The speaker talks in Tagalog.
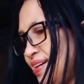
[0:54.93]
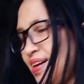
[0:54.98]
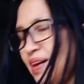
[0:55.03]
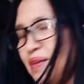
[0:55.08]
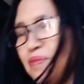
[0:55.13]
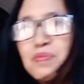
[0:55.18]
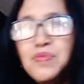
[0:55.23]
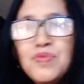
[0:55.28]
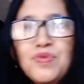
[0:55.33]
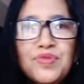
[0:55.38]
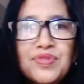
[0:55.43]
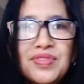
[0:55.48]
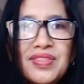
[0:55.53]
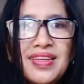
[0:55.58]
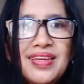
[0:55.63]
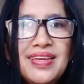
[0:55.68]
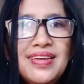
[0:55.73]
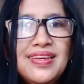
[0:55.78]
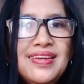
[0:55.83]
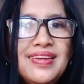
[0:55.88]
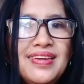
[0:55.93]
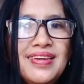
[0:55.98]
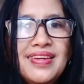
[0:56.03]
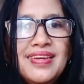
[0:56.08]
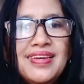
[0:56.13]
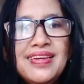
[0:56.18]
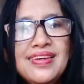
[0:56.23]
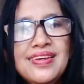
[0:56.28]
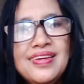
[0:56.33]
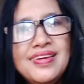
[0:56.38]

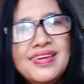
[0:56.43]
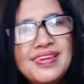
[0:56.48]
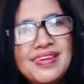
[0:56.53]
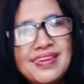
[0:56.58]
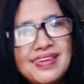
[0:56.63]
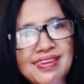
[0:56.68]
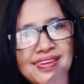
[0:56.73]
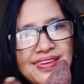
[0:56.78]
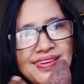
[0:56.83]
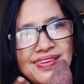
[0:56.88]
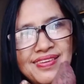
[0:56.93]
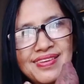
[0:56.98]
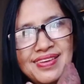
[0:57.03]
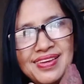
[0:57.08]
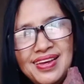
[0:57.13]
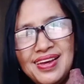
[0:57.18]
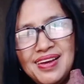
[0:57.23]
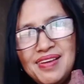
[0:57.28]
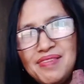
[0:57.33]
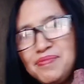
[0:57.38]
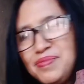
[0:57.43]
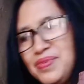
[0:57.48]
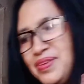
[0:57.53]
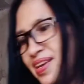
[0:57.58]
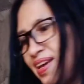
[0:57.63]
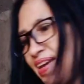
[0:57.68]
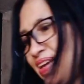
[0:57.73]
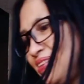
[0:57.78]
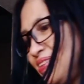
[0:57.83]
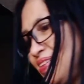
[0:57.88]
kamote yan
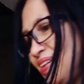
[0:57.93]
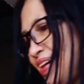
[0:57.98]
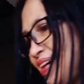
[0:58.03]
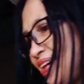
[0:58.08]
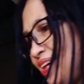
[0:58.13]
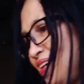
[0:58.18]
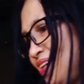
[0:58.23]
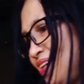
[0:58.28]
bigay niya